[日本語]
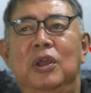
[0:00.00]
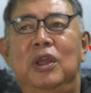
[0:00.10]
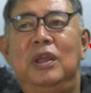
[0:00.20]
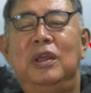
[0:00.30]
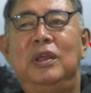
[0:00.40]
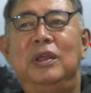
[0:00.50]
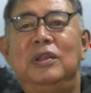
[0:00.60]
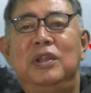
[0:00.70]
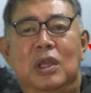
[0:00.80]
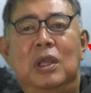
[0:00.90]

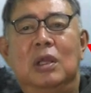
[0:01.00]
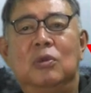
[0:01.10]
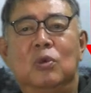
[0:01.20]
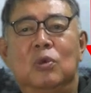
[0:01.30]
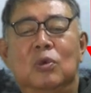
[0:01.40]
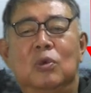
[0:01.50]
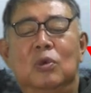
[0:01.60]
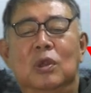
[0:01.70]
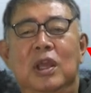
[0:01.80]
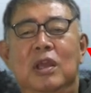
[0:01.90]
えー、ね、あの、
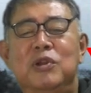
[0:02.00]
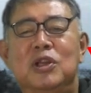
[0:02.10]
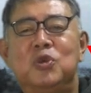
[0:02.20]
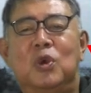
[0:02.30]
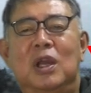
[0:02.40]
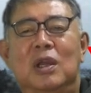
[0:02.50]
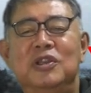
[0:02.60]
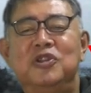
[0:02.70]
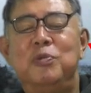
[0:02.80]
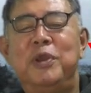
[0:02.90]
AM ラジオが
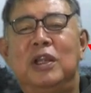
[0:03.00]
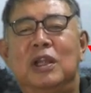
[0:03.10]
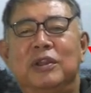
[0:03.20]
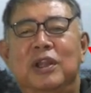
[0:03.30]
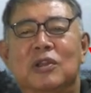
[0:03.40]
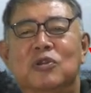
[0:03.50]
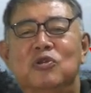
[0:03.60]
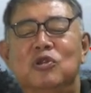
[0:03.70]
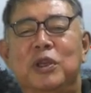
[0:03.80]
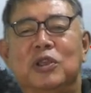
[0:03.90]
1メガだったら90メガ、